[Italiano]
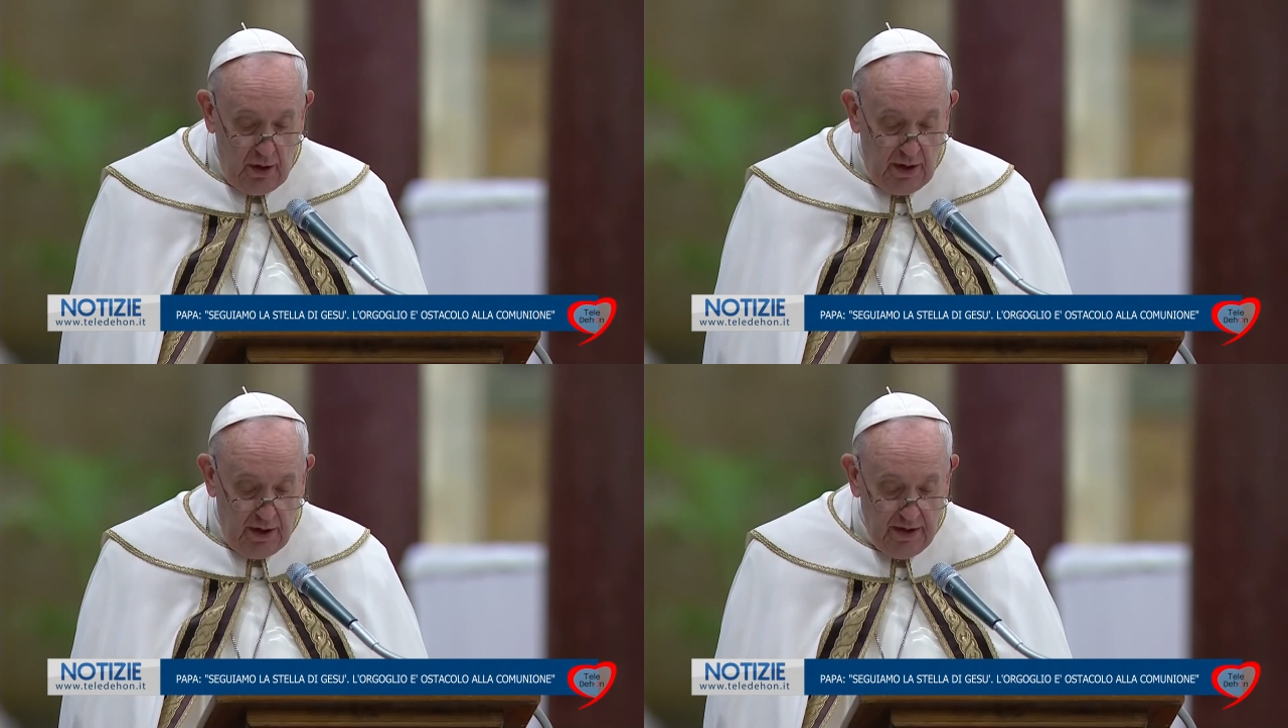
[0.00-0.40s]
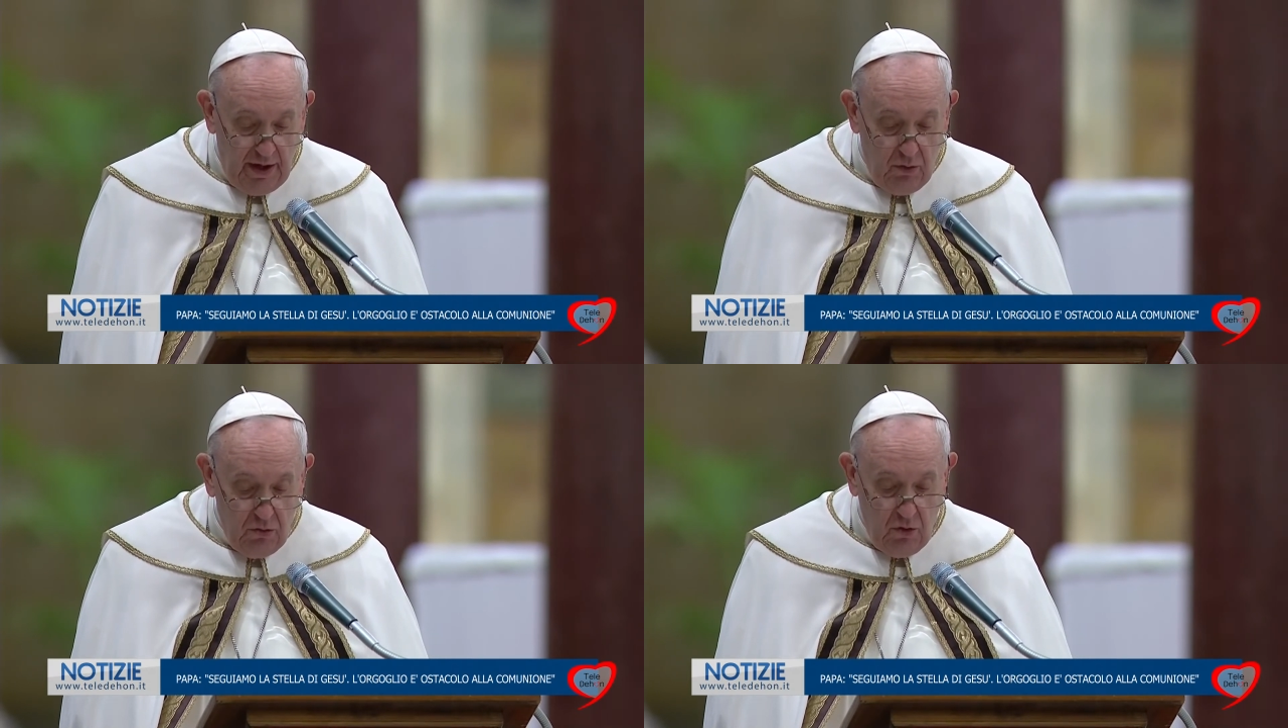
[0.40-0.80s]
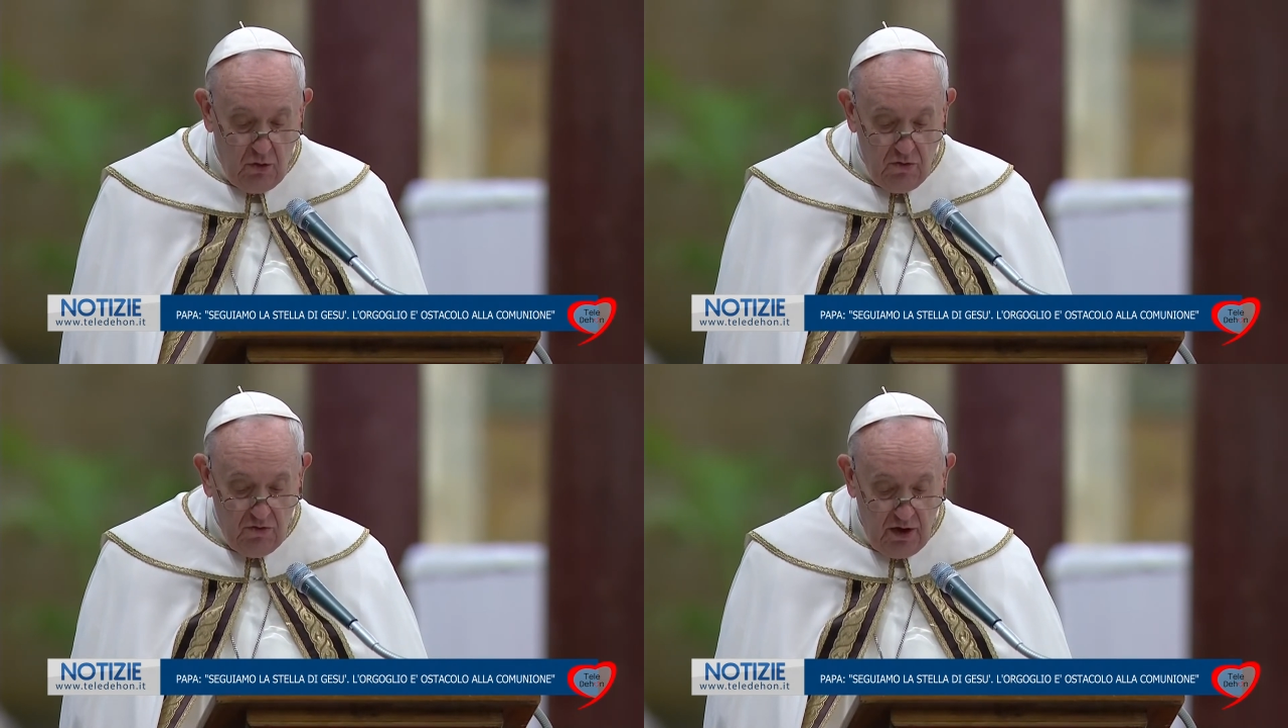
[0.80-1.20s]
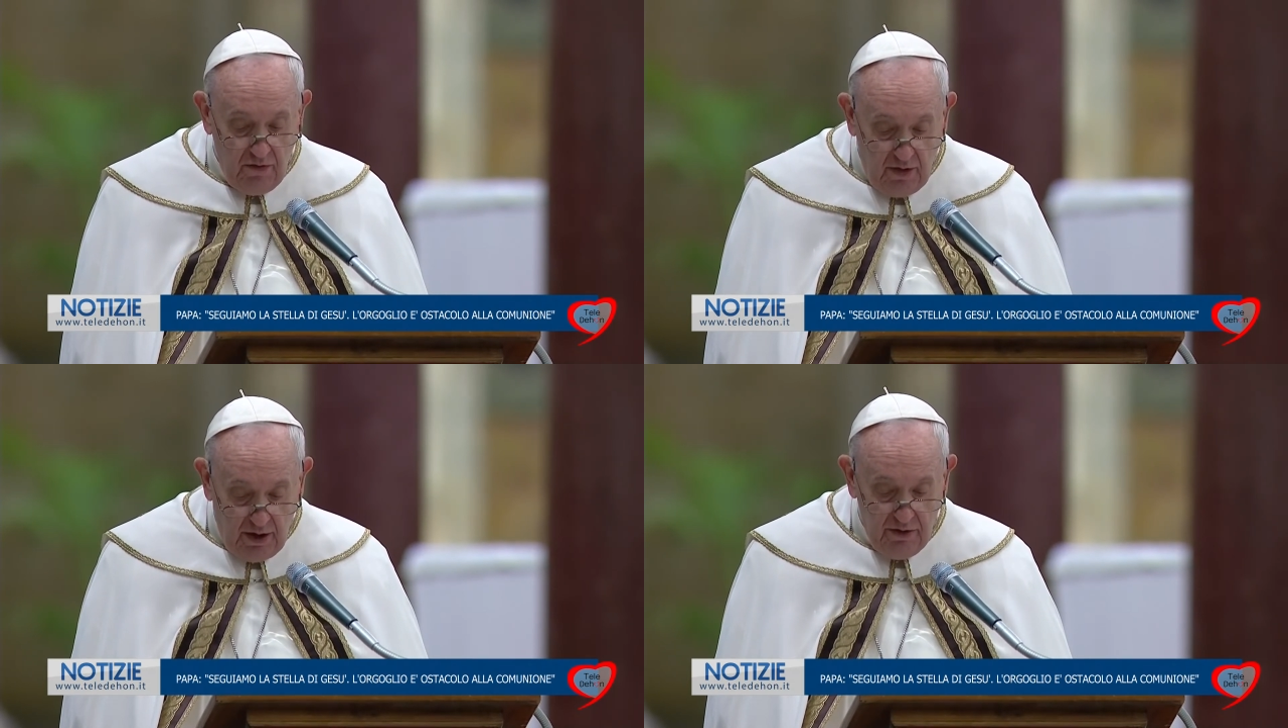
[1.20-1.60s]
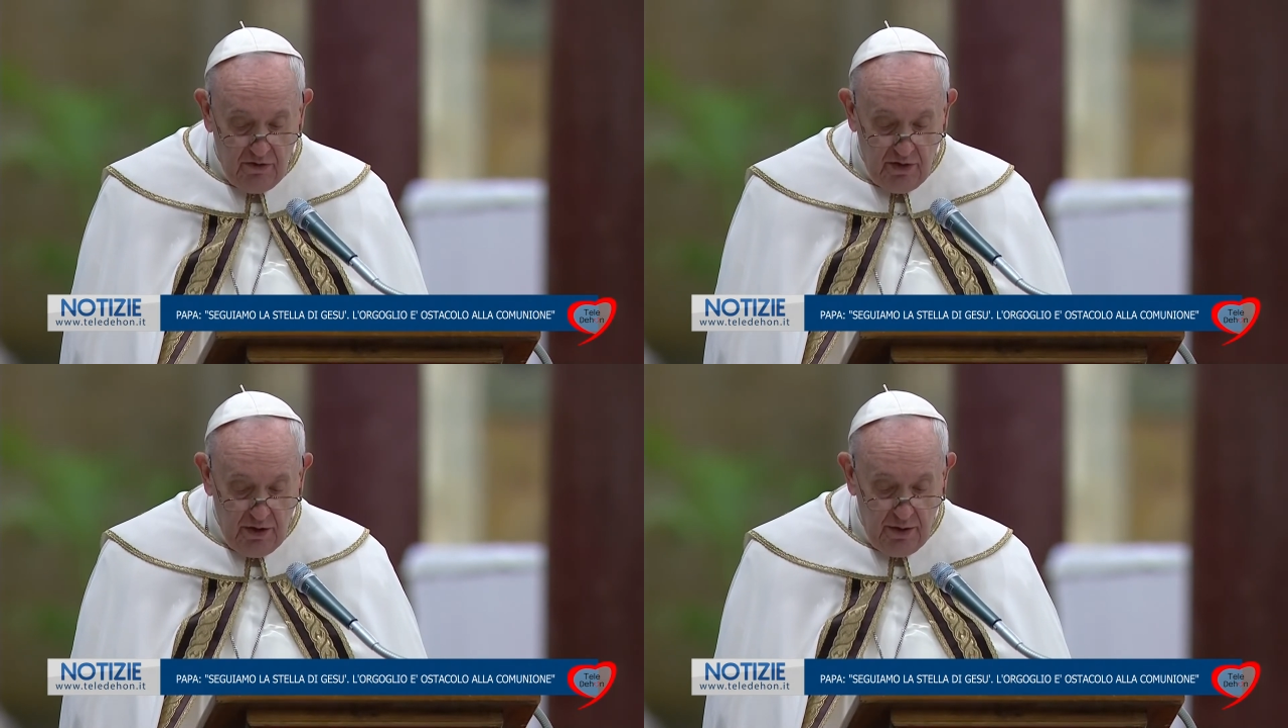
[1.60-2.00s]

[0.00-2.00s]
e di autoconservarci.